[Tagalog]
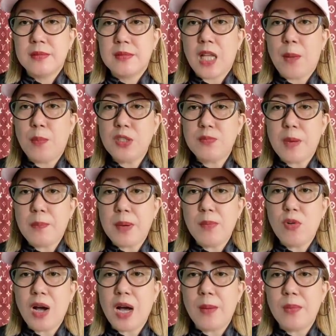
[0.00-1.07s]
Tapos
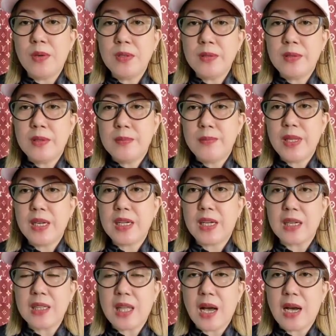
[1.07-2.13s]
papamukha mo,
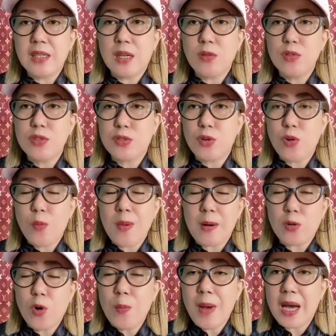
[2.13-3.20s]
pinagkakitaan ng gusto. Kung,
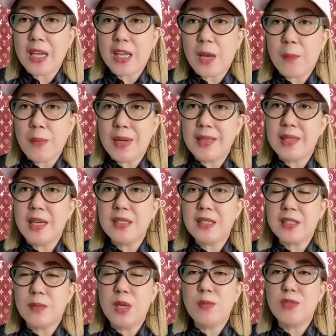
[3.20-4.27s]
kung maaari ka pa man din,
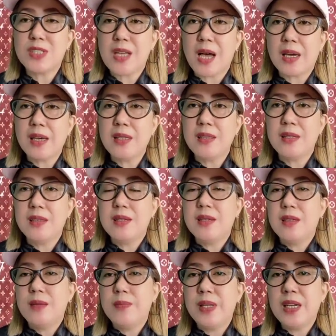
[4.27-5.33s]
sasabihin mo sa akin,
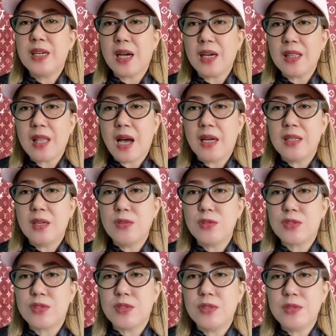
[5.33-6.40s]
pinagkakitaan ng
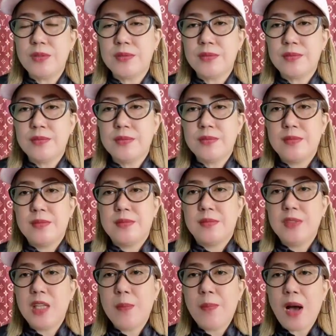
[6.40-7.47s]
gusto.
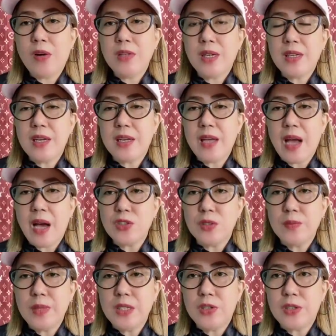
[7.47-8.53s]
Hindi pa ako
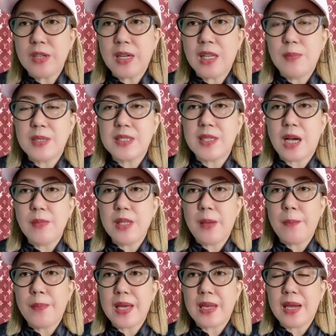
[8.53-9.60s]
nagre-reaction video, naglabas na kami
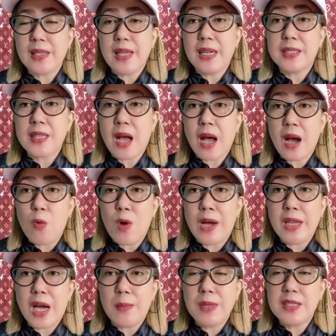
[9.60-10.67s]
ng pera dahil sa awa
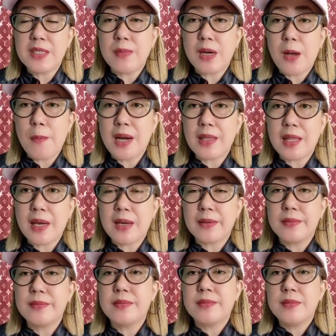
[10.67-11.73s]
namin sa mga bata.
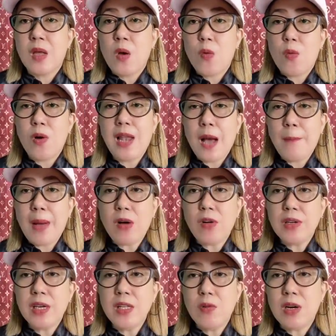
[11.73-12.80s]
Wala pa
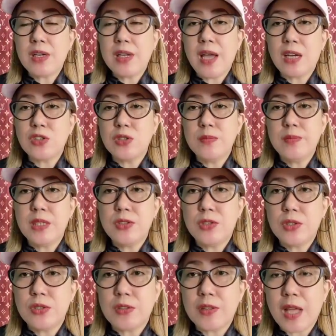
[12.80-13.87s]
akong ginawang reaction
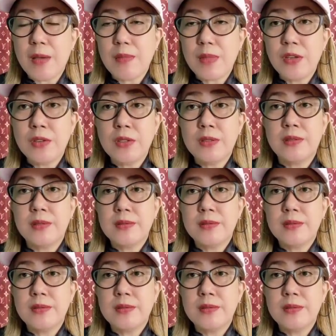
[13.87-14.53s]
video nung time na yun.